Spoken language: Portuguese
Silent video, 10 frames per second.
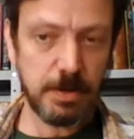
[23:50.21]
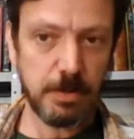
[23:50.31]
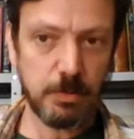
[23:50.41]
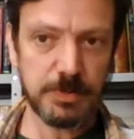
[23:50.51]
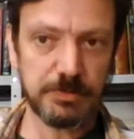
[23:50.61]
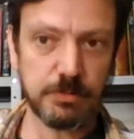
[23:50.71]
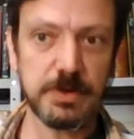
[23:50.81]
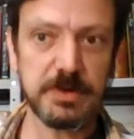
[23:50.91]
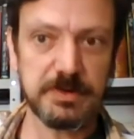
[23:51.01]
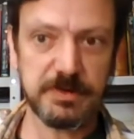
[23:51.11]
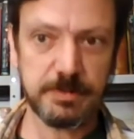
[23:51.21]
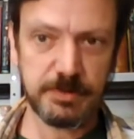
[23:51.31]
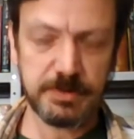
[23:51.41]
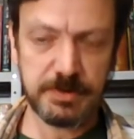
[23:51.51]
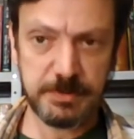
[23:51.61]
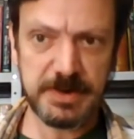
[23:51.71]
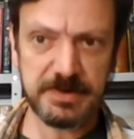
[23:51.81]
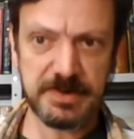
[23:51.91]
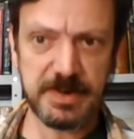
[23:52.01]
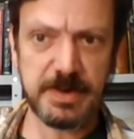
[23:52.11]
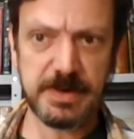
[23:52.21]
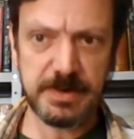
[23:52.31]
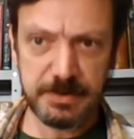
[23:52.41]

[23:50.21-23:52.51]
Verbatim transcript: algumas coisas para vocês pensarem